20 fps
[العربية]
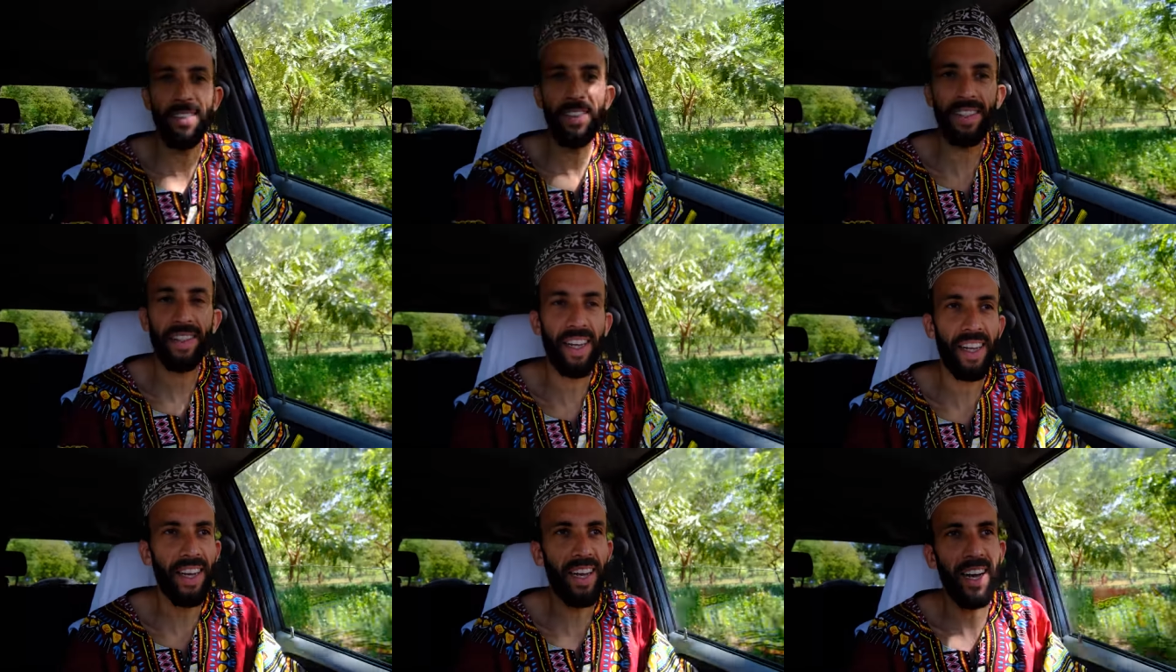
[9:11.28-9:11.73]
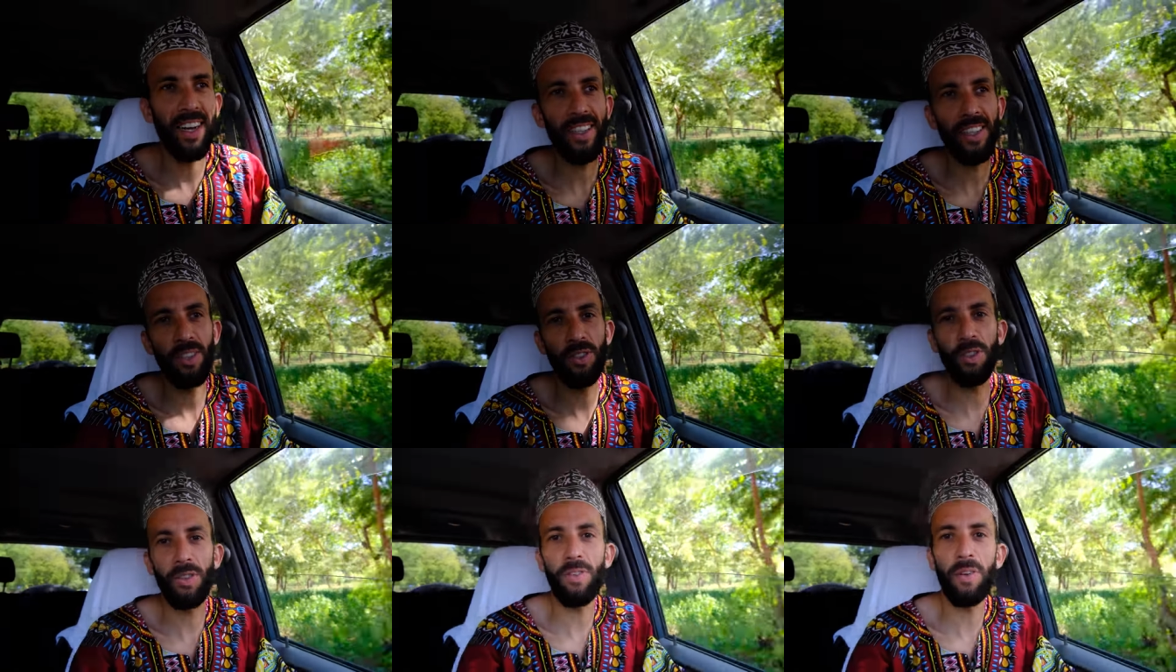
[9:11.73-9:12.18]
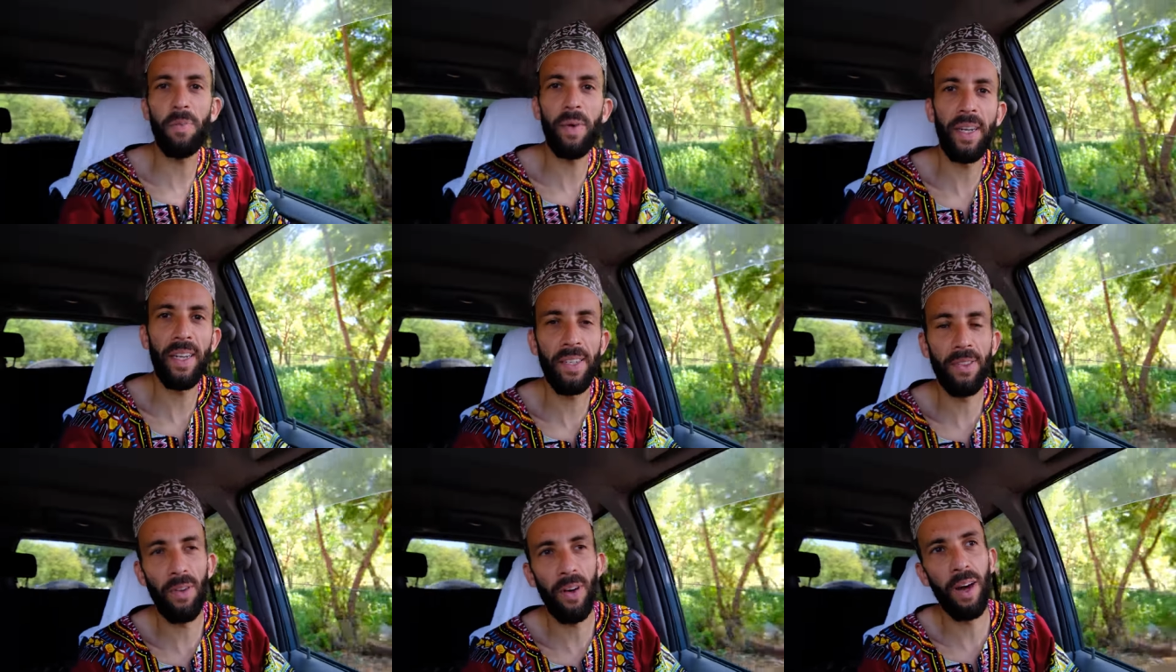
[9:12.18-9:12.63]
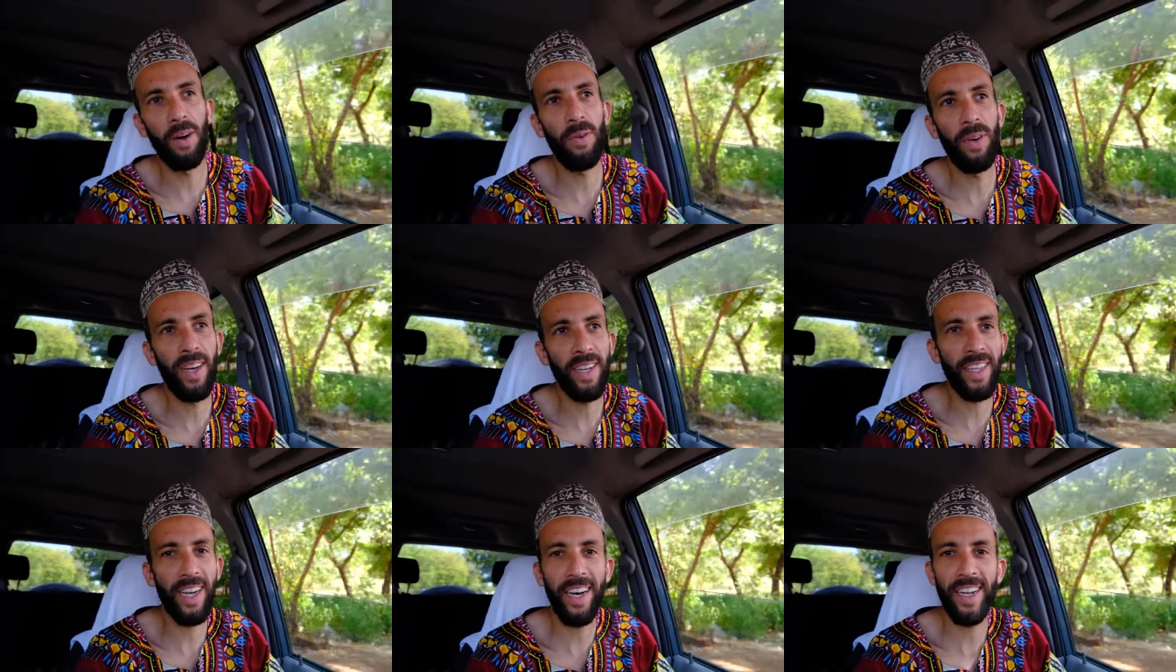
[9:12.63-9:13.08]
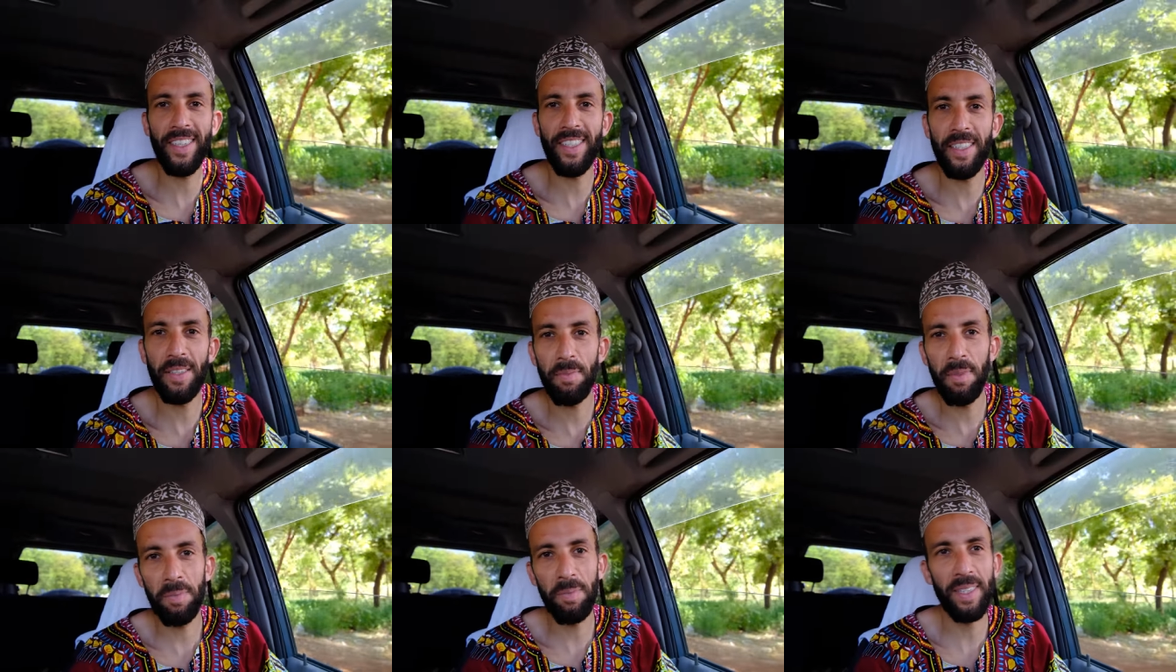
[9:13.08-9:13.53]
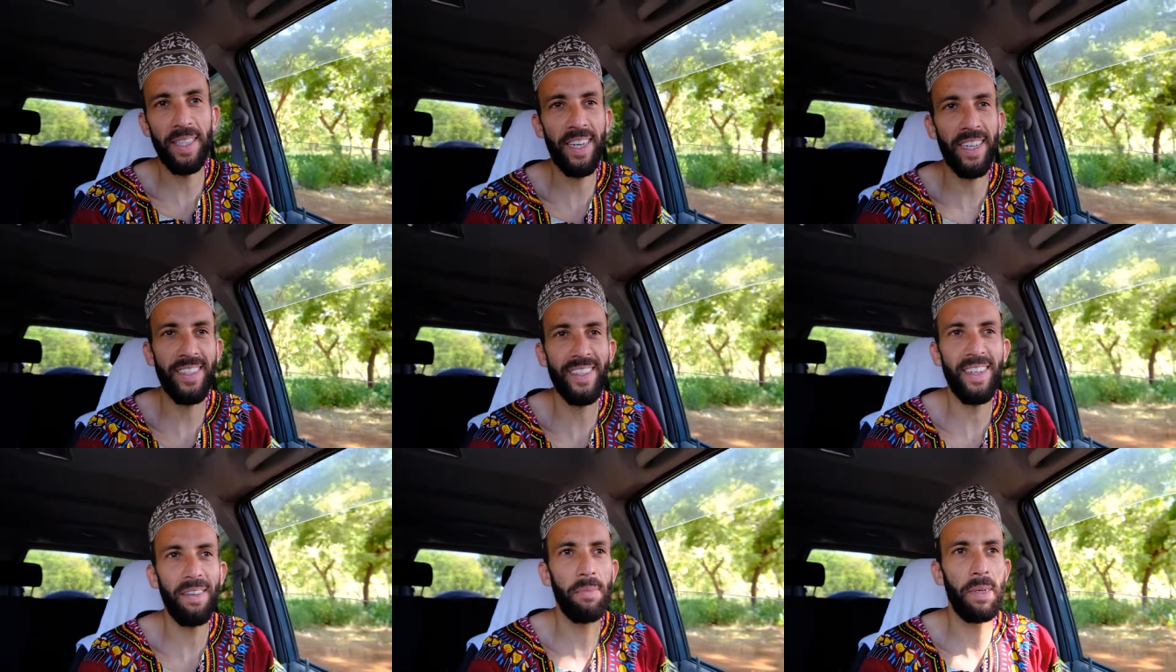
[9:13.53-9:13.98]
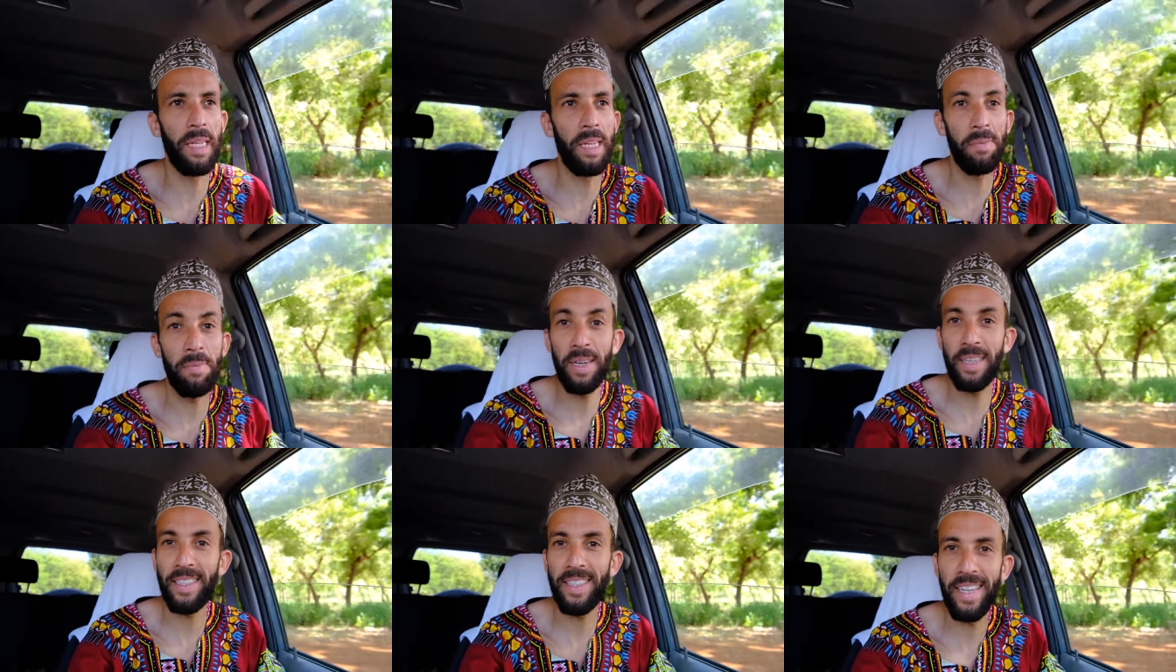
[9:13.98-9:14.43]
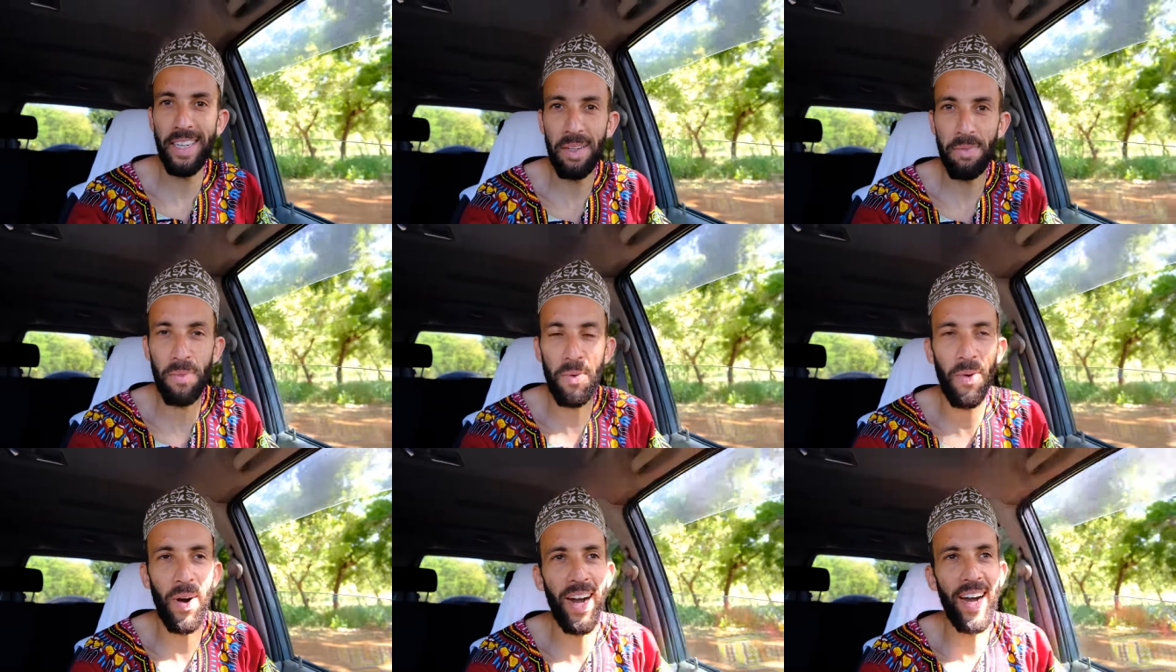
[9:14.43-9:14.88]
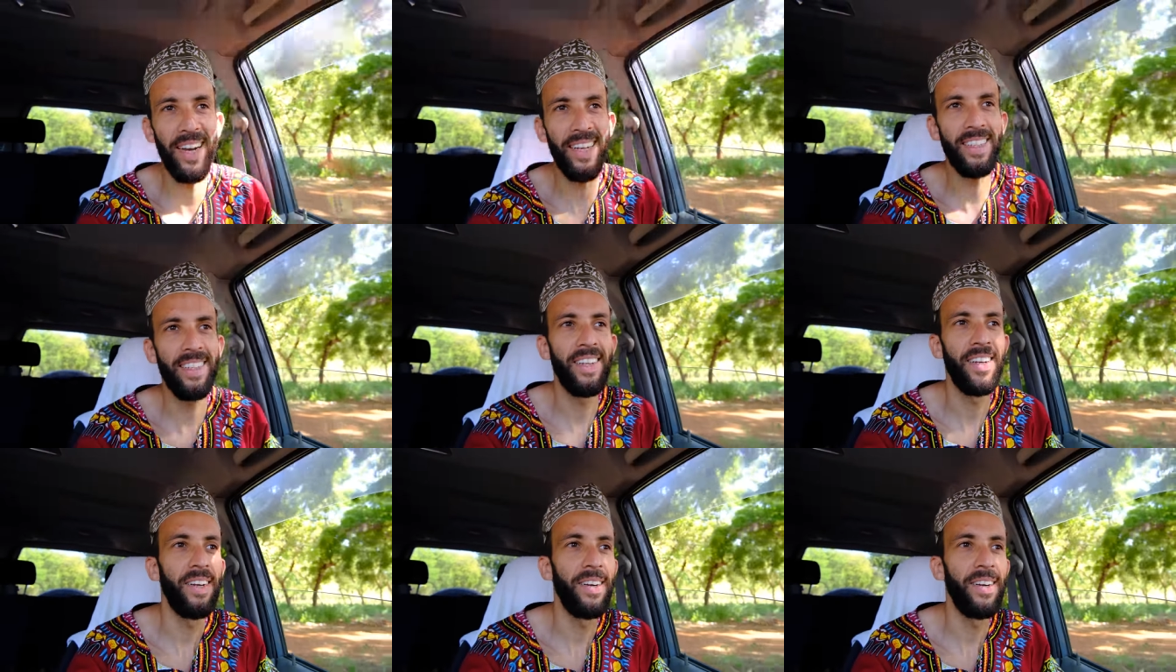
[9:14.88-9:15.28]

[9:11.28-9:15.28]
في الطريق أيضا تشوف البنات والأولاد خارجين من المدرسة بلباس ثاني موحد